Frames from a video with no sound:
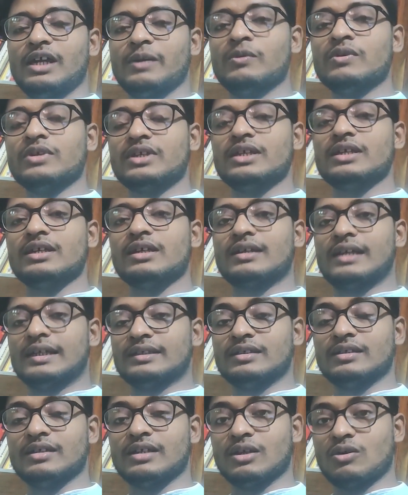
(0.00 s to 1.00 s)
এমনকি
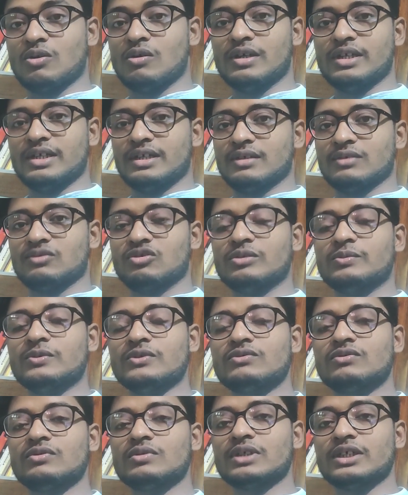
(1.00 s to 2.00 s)
ক্লাসের রেকর্ডিং
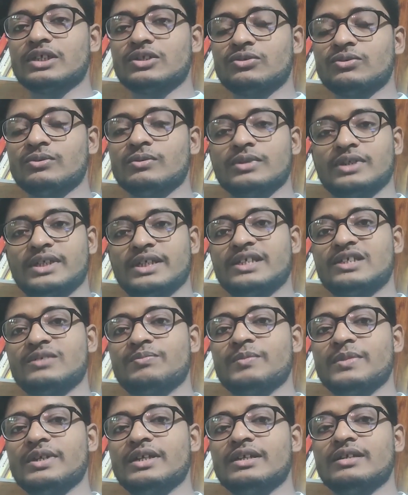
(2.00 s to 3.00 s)
সমস্ত কিছু
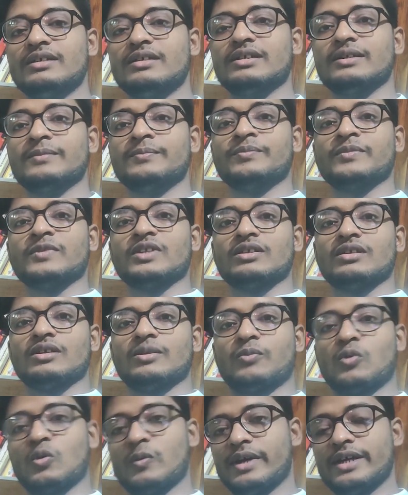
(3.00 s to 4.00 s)
টিচমেন্ট
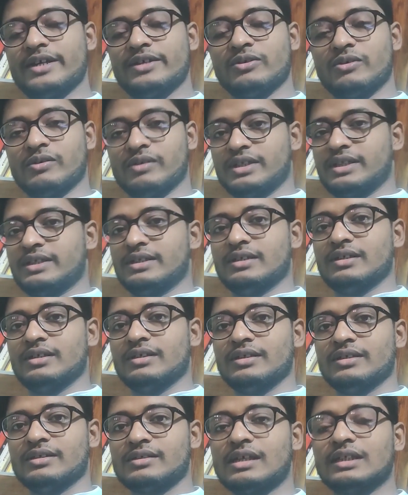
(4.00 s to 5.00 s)
প্রোভাইড করে
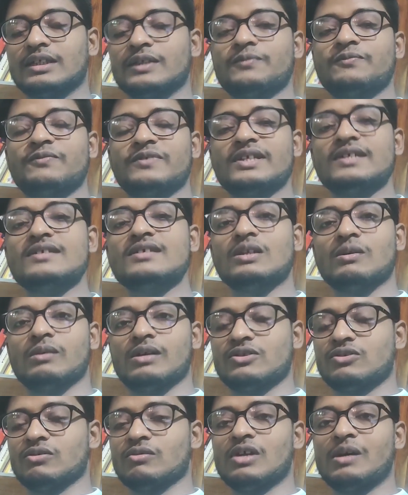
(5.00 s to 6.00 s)
তাদের ফিজ
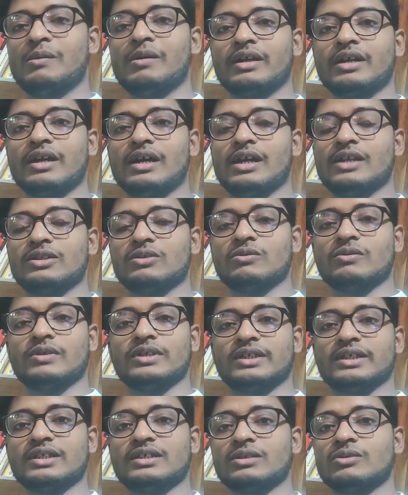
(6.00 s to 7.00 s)
নেওয়ার জন্য আমাকে আলাদা
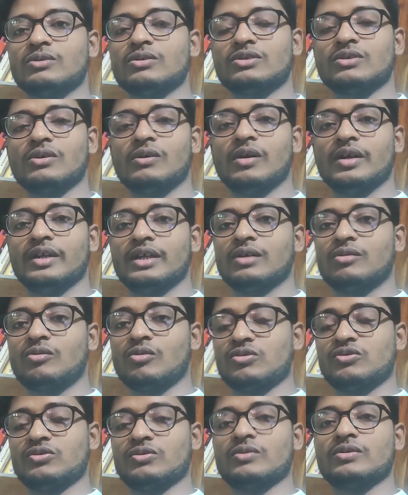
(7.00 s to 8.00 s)
করে চেষ্টা করতে হয় না
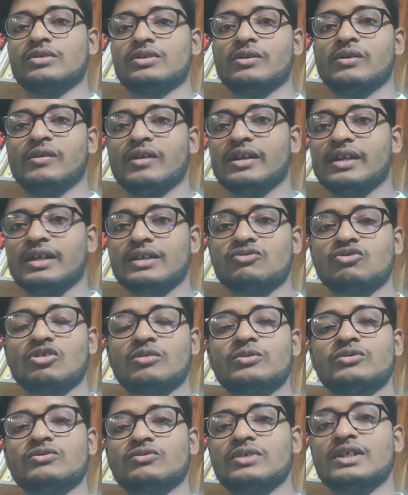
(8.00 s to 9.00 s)
কষ্ট করতে হয় না
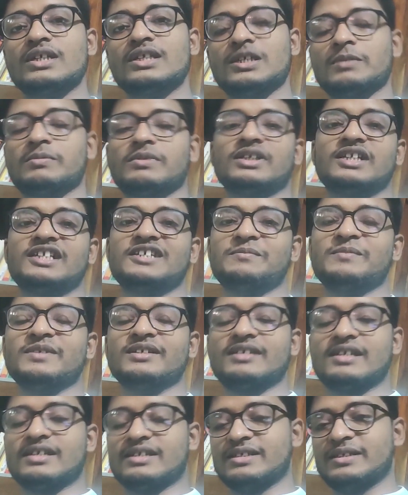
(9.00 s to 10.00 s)
সমস্ত হিসেবটা
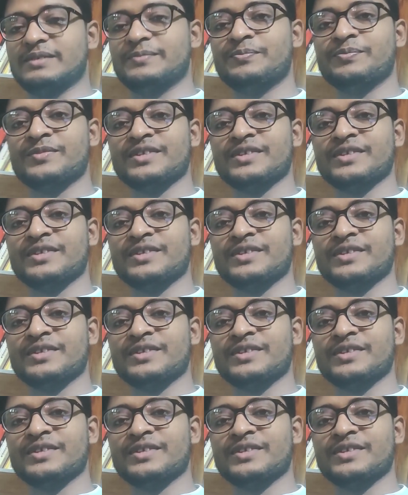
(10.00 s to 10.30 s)
টিচমেন্ট রাখে